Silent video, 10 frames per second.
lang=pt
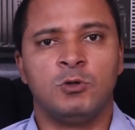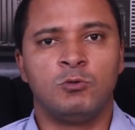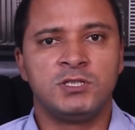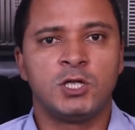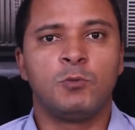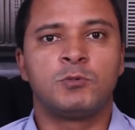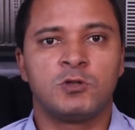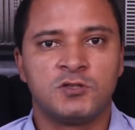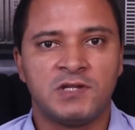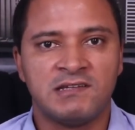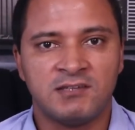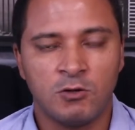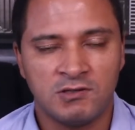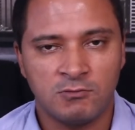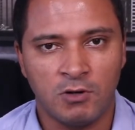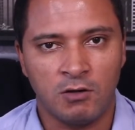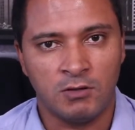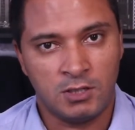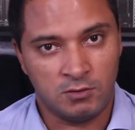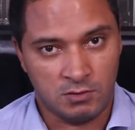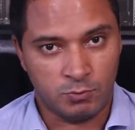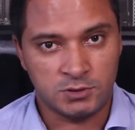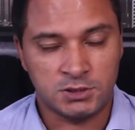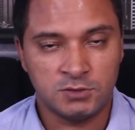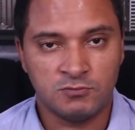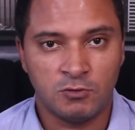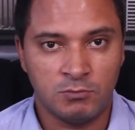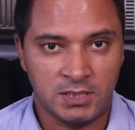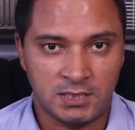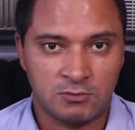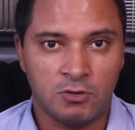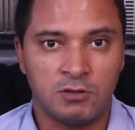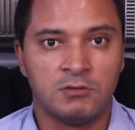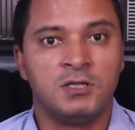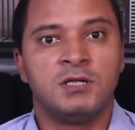O interruptor diferencial residual é um dispositivo obrigatório,